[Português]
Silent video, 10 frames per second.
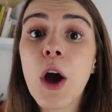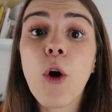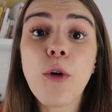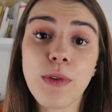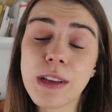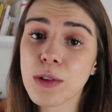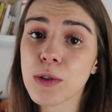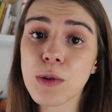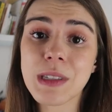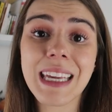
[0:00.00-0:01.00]
Confesso que eu
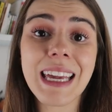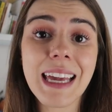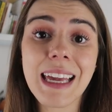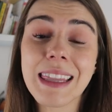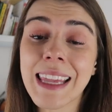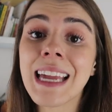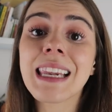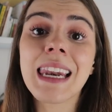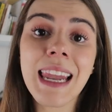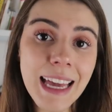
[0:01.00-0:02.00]
não consegui
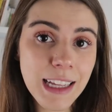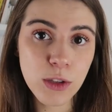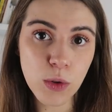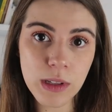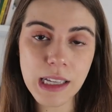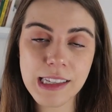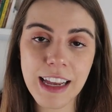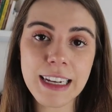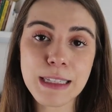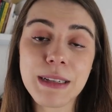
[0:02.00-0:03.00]
nem ler todas elas,